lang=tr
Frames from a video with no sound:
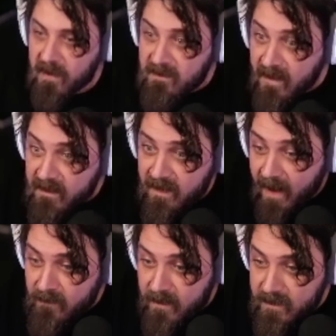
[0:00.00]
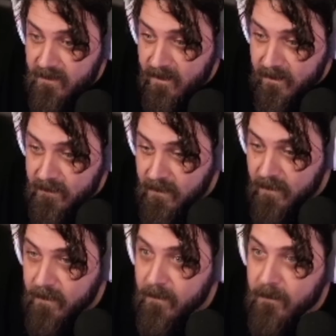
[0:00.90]
İzledin abi izledin.
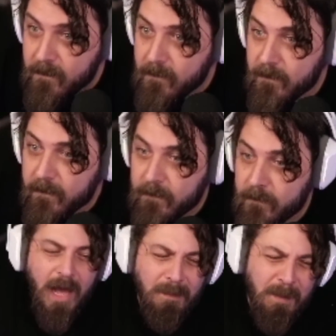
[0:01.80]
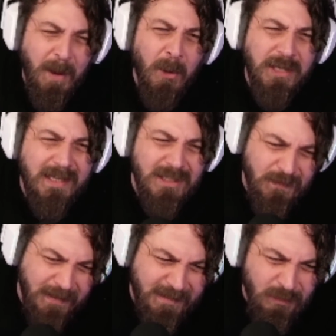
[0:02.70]
Ya harbi B12'niz
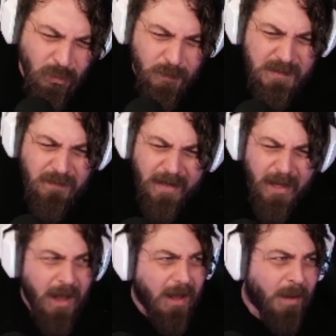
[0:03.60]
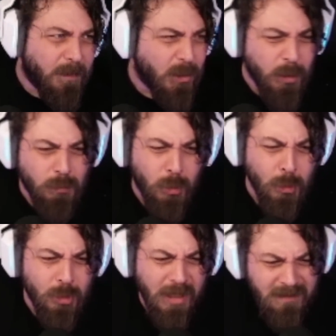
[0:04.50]
var sizin oğlum. Siz var ya
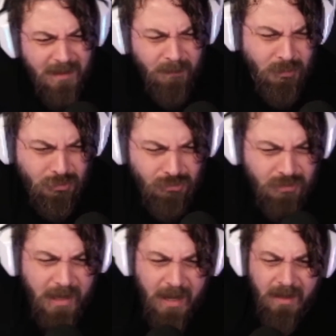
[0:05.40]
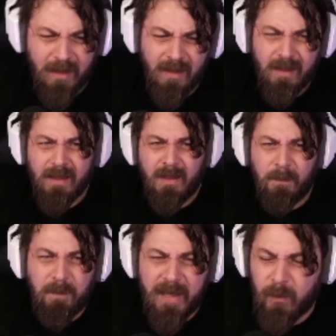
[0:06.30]
dününüzü hatırlamıyorsunuz ya.
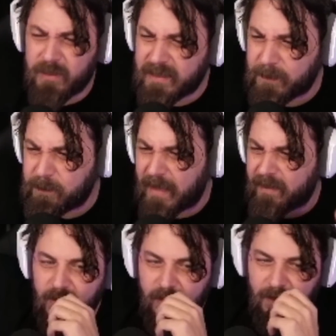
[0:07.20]
B12 tipler.